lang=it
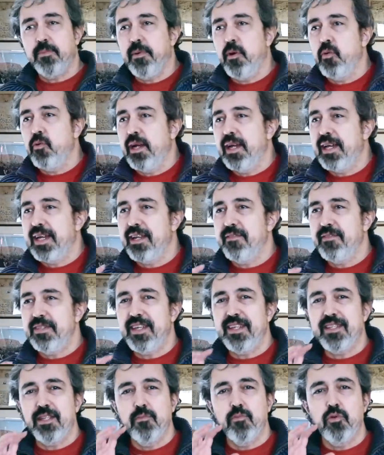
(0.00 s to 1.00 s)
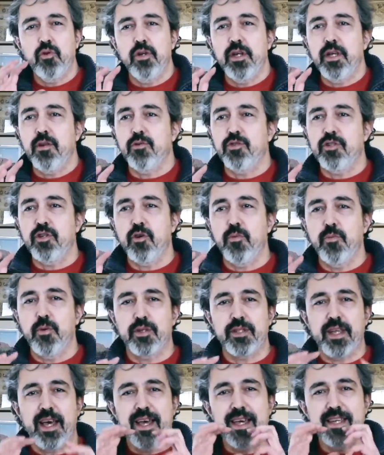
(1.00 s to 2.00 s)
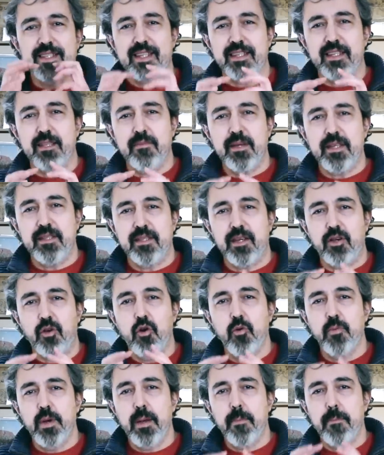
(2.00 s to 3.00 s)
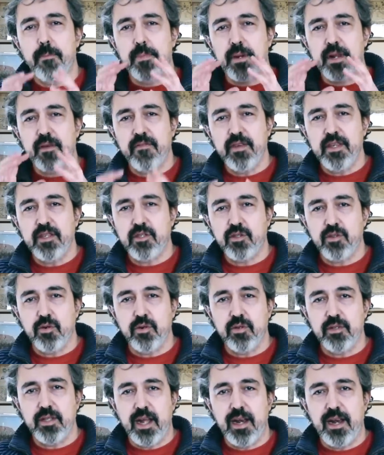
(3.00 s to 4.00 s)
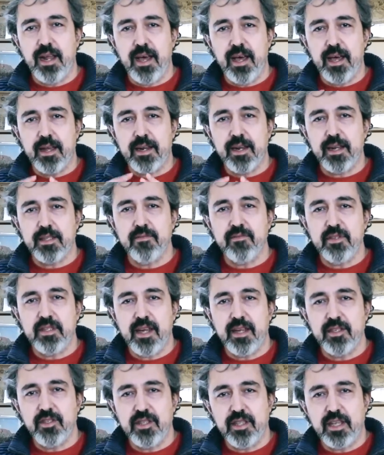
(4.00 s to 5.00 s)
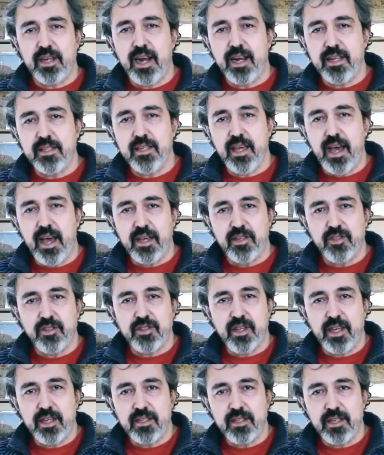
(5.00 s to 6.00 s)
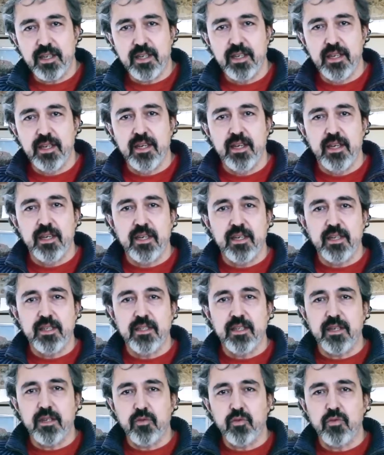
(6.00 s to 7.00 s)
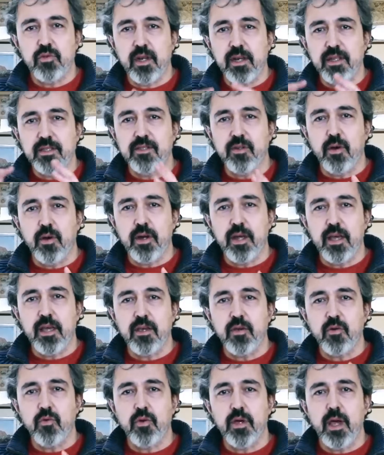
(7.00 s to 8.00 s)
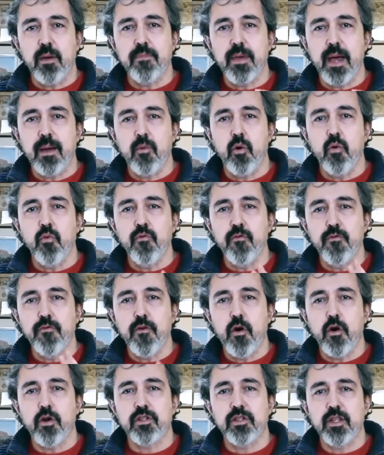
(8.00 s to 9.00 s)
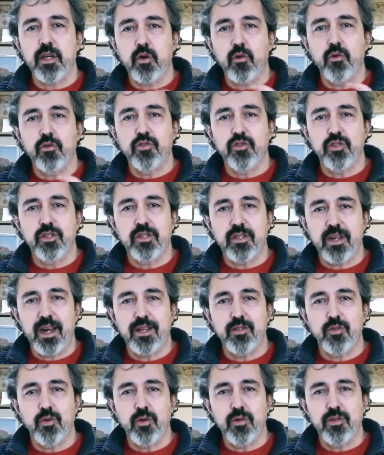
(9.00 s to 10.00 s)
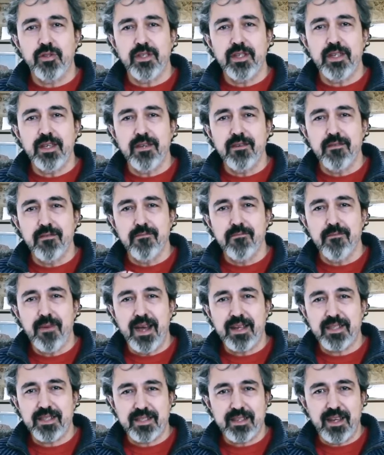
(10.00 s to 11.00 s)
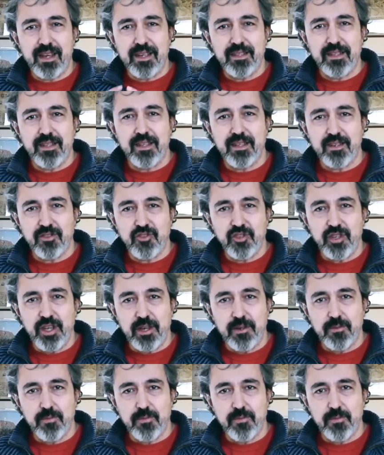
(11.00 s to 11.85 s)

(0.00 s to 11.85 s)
paura, la gravità del buco nero si comporta esattamente come previsto dalla relatività generale di Einstein in tutte le zone in cui abbiamo un forte concentrato di massa ed energia.